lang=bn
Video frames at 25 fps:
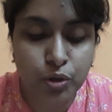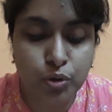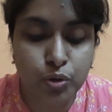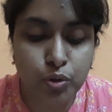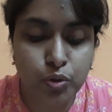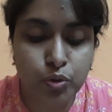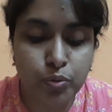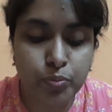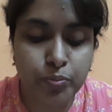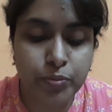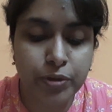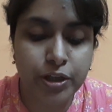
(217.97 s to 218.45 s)

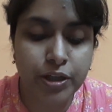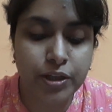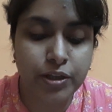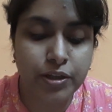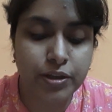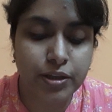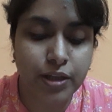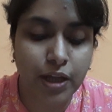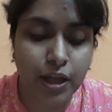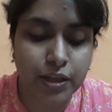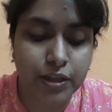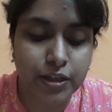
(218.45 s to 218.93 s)
ঘুমহীন
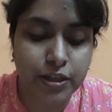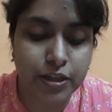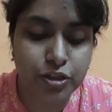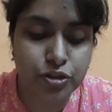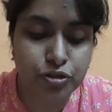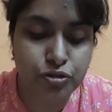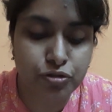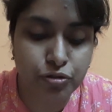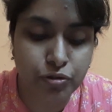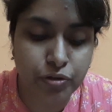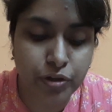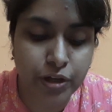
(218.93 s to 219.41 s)
তাদের
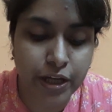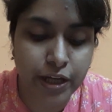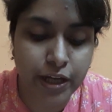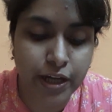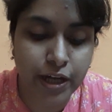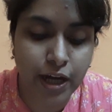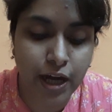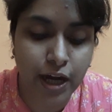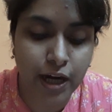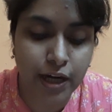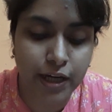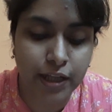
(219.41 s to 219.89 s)
চোখে
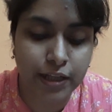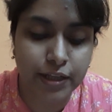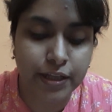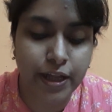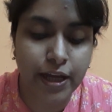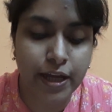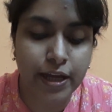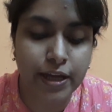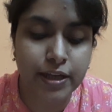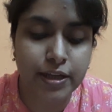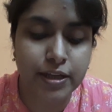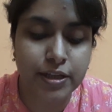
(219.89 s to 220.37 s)
হানা
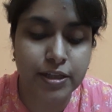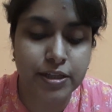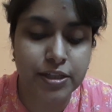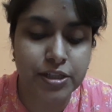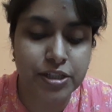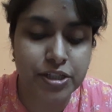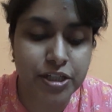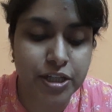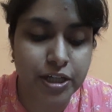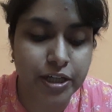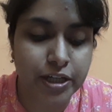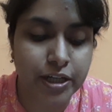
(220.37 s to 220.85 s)
দেয়
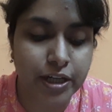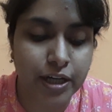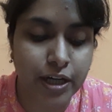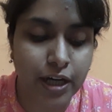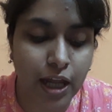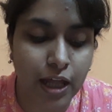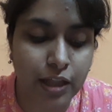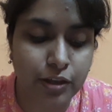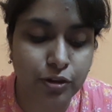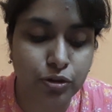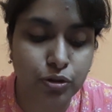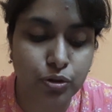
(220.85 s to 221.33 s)
কিসের
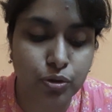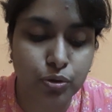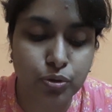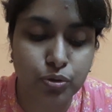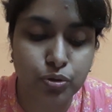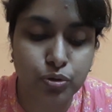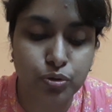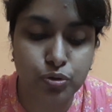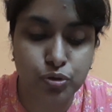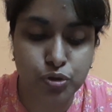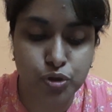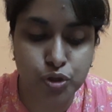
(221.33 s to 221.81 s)
ক্লান্ত
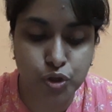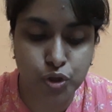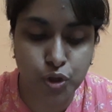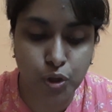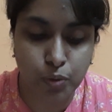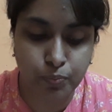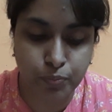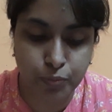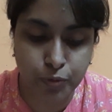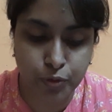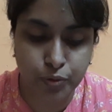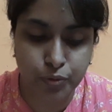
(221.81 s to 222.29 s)

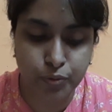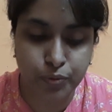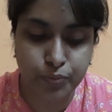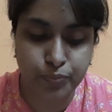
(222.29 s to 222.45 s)
দুঃস্বপ্ন